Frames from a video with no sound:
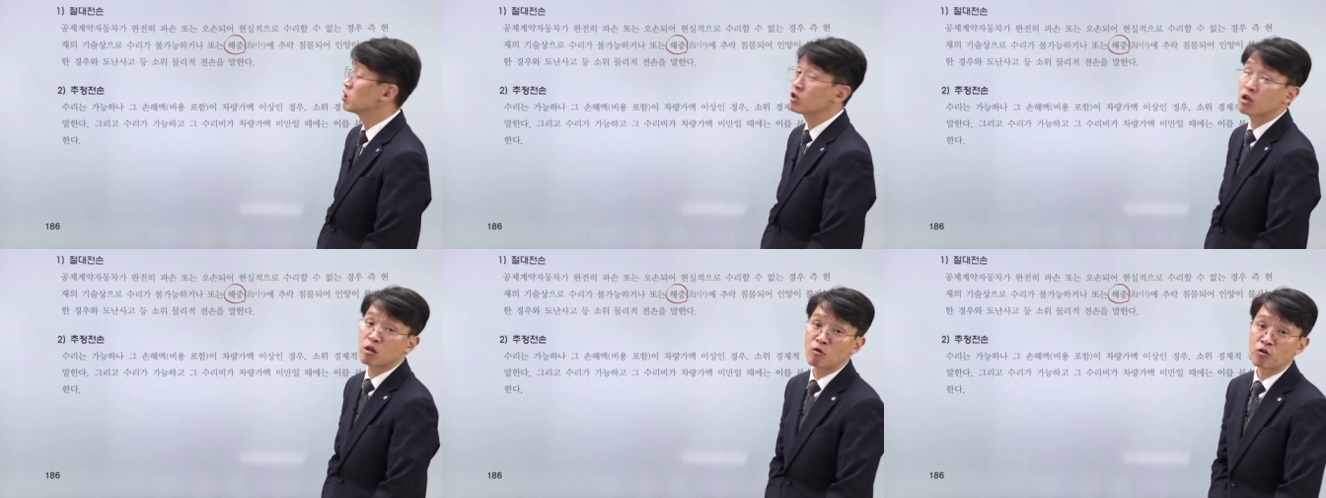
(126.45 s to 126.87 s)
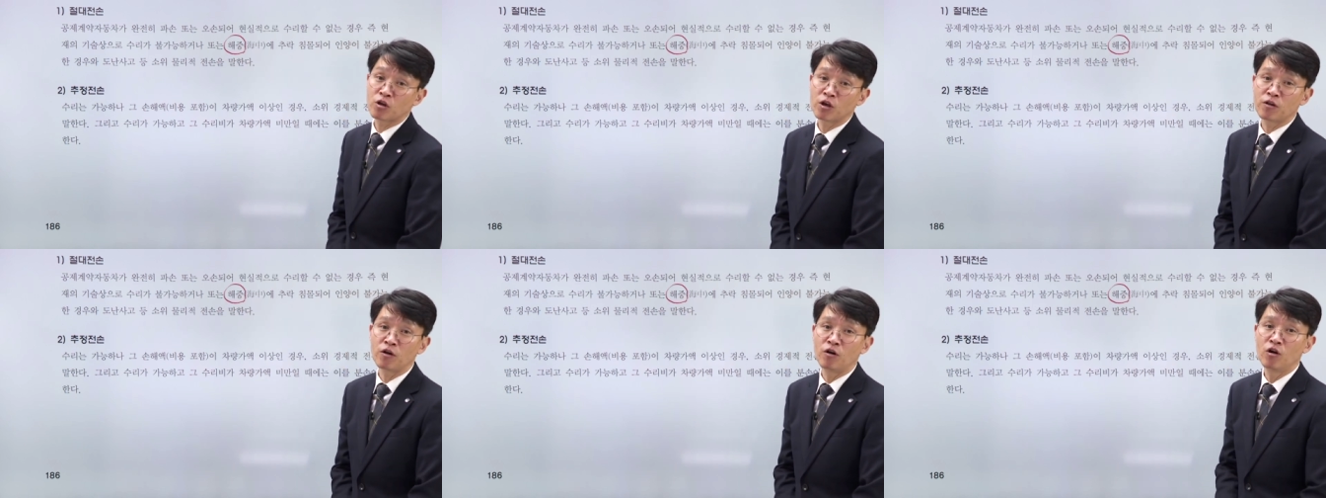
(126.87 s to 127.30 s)
이렇게 되면
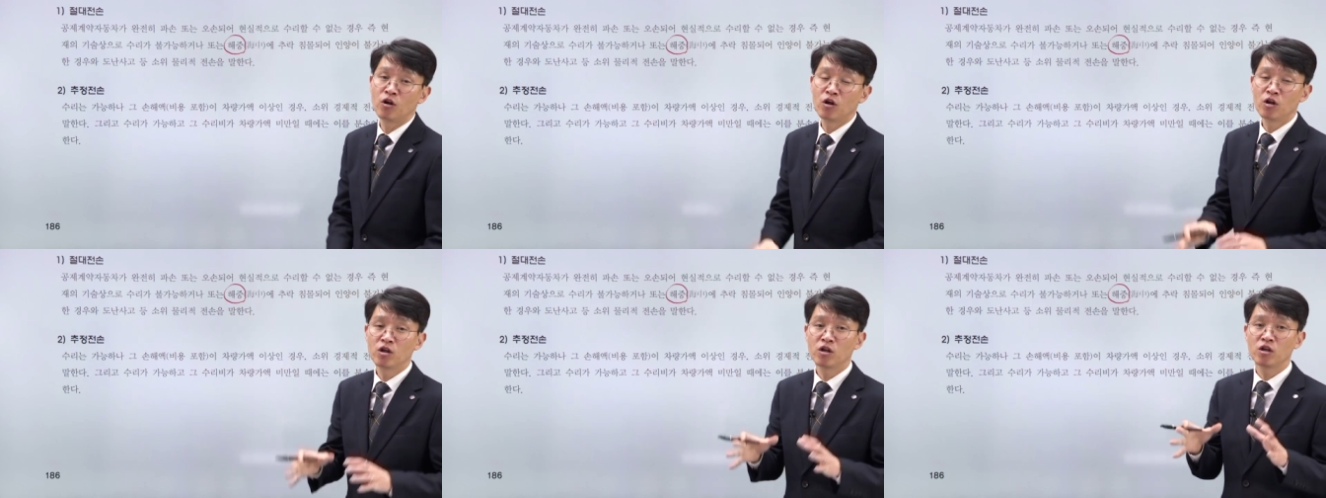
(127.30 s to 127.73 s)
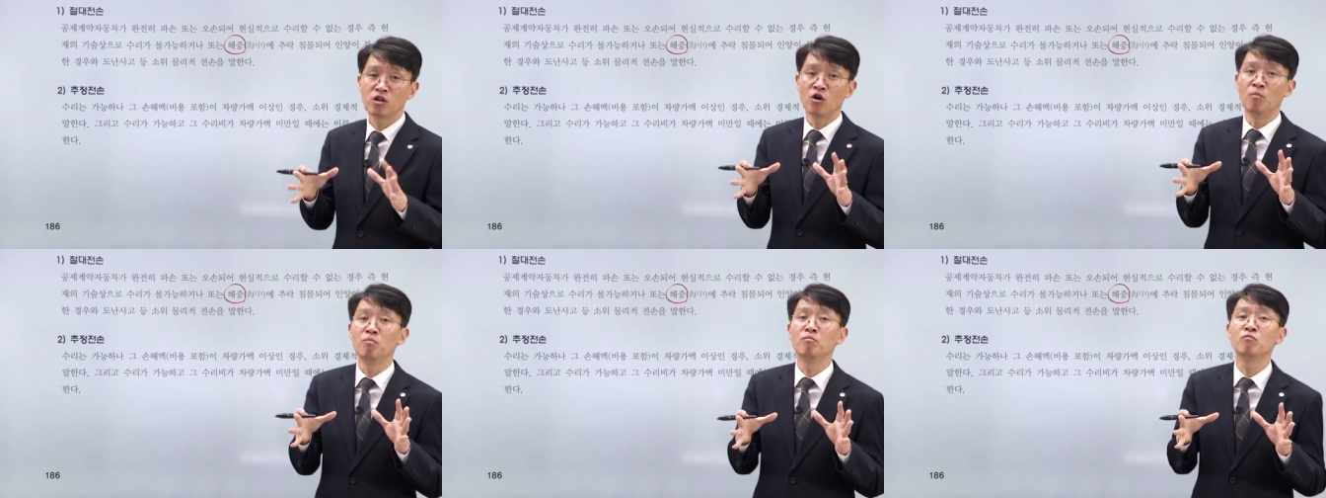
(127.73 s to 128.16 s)
어떻게 돼요?
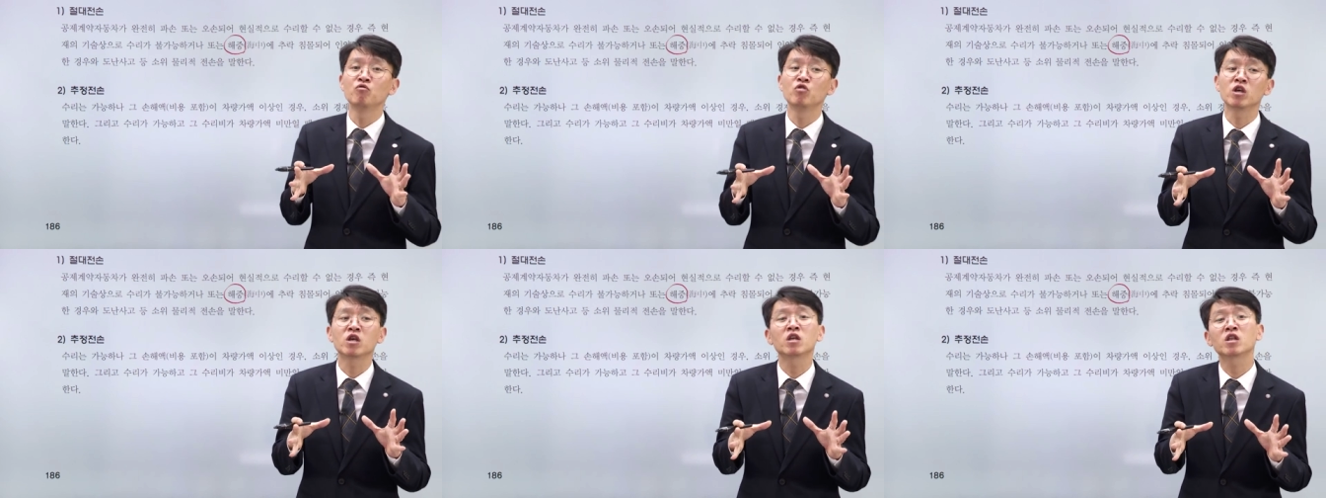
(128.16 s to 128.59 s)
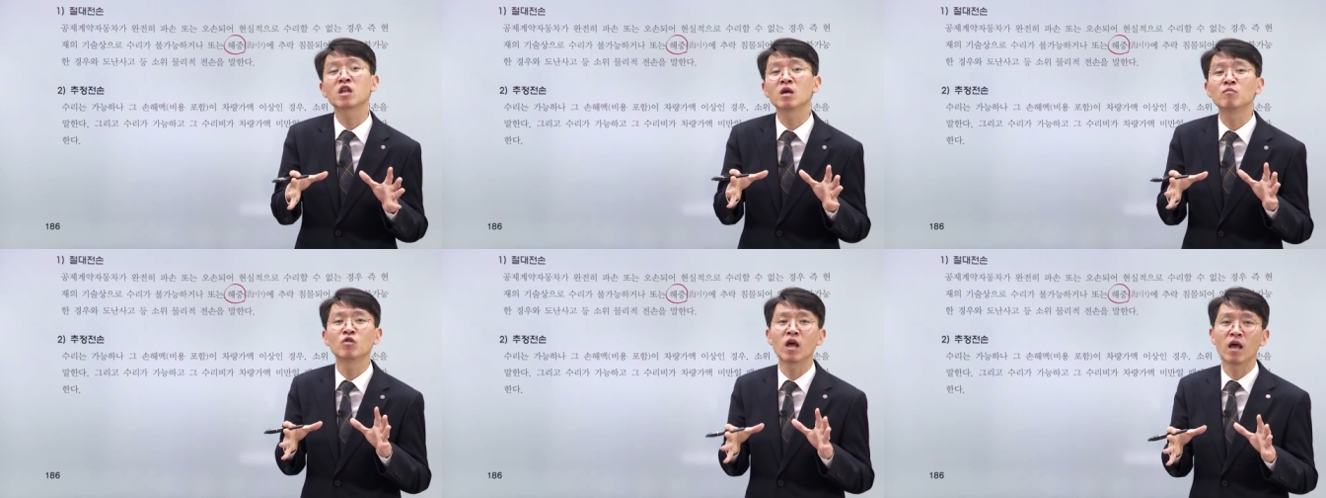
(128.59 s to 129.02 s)
염분이 있기
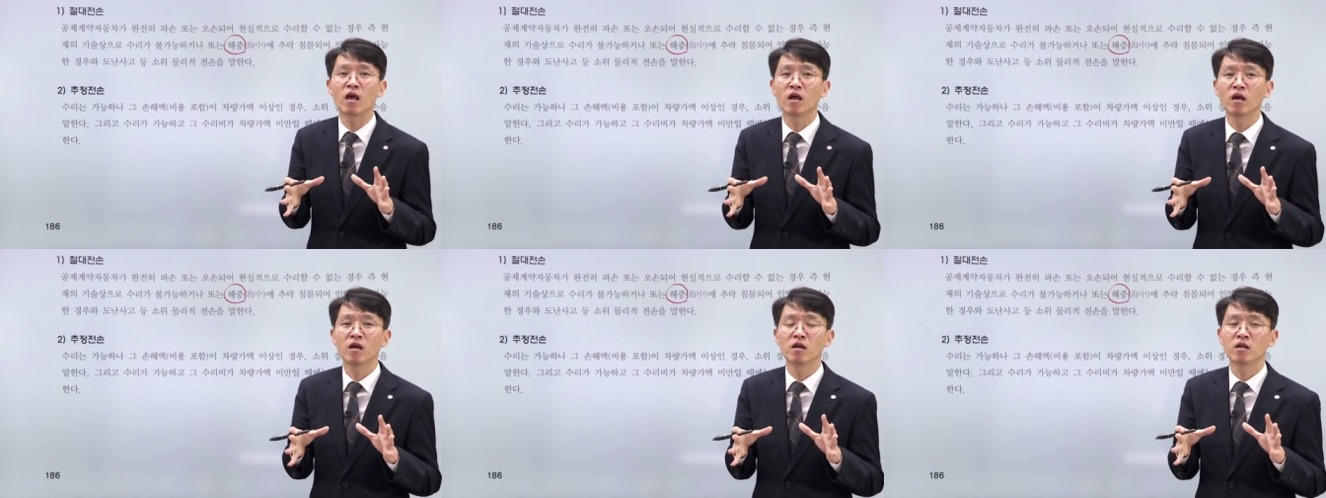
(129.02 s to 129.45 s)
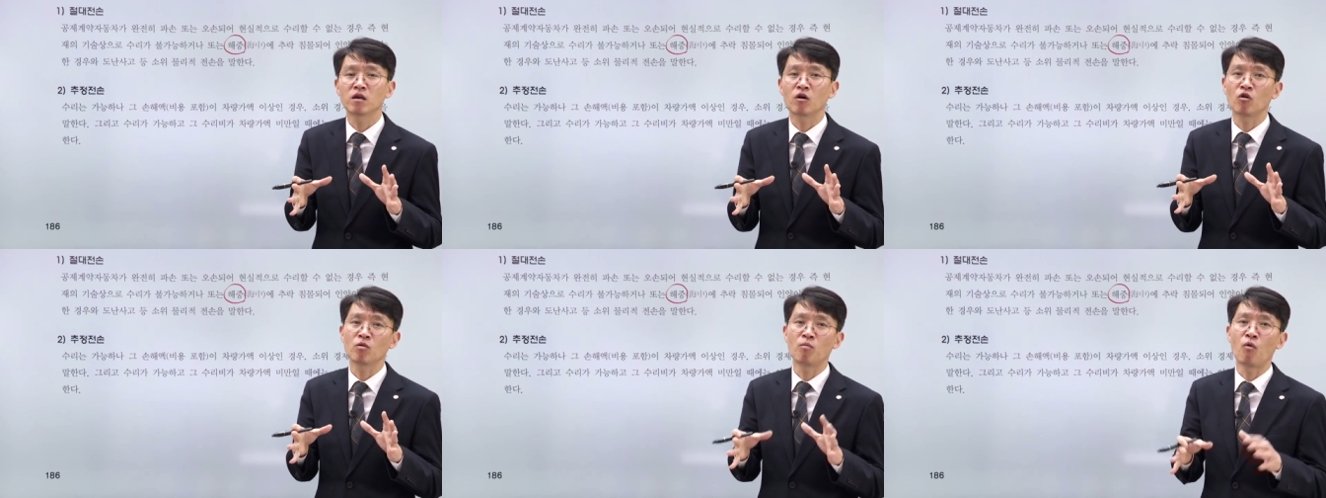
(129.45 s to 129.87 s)
때문에
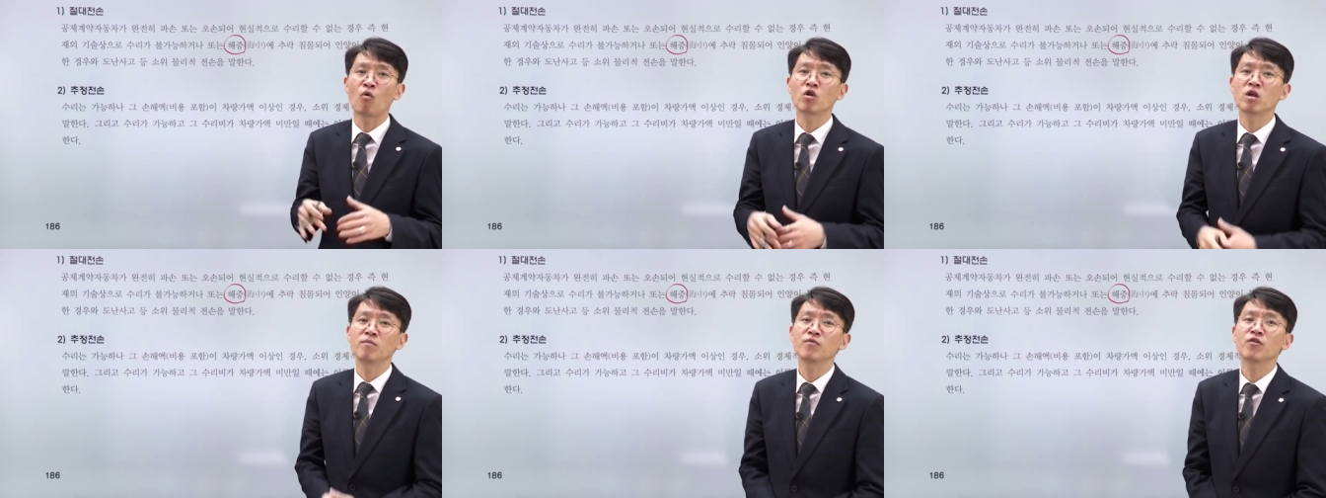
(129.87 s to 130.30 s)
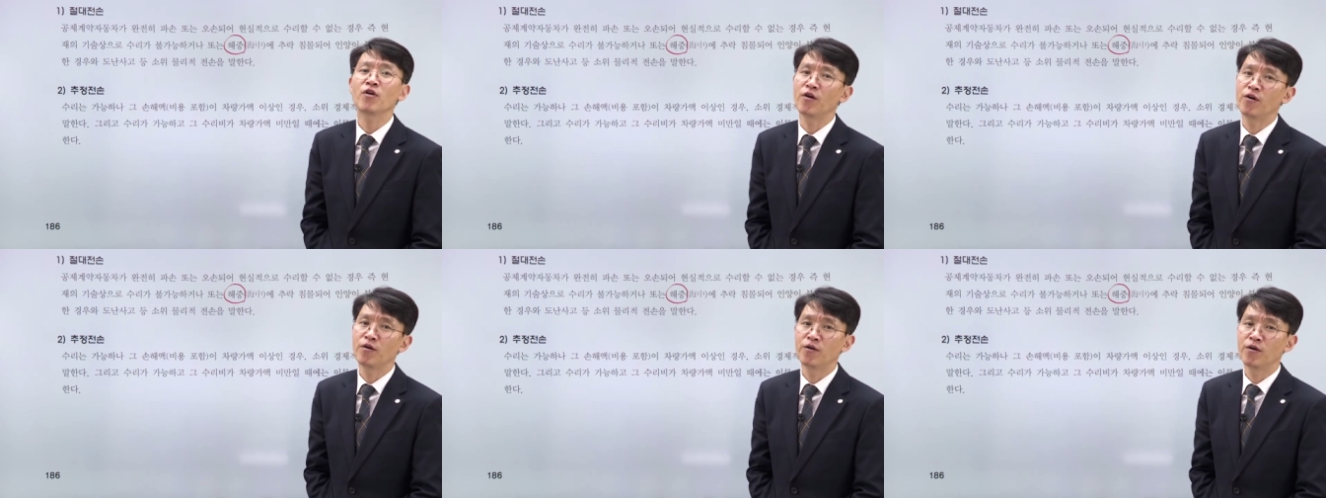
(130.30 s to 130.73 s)
거의 복원이
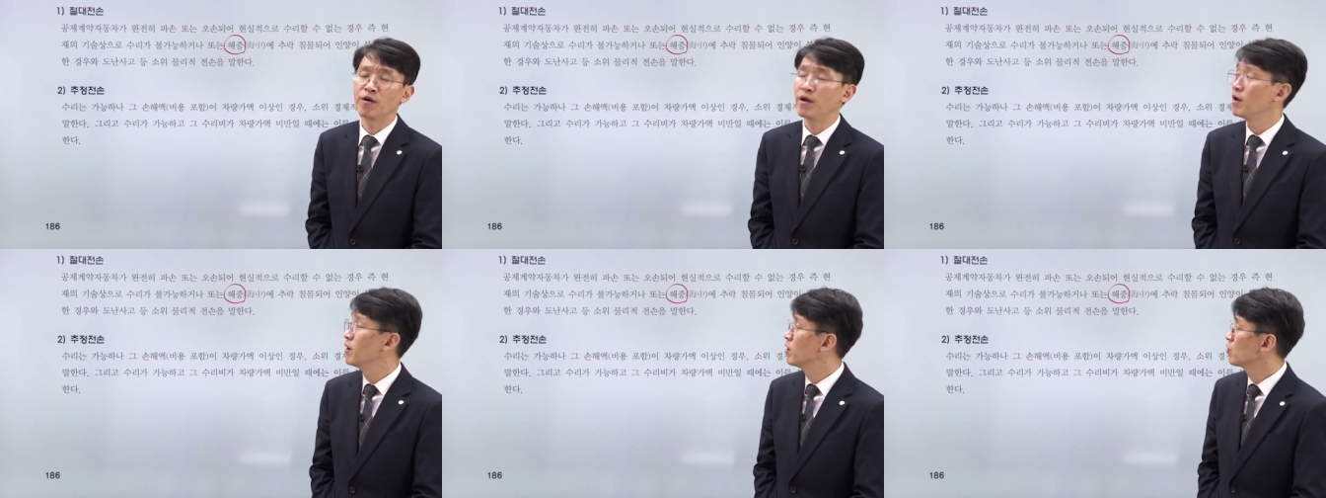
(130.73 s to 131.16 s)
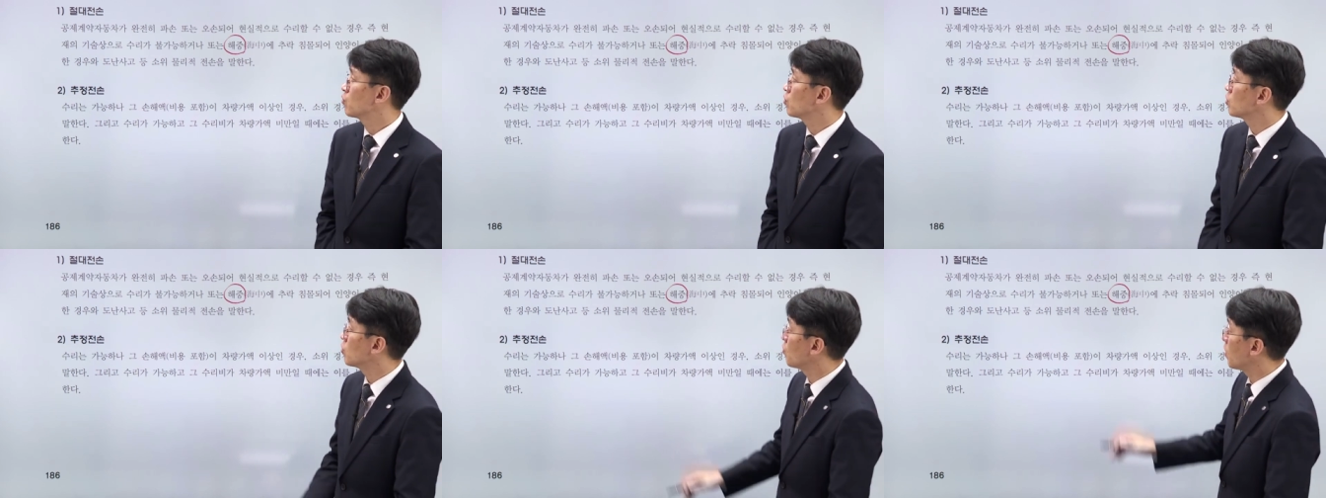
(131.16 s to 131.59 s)
힘들어요. 네. 또 이거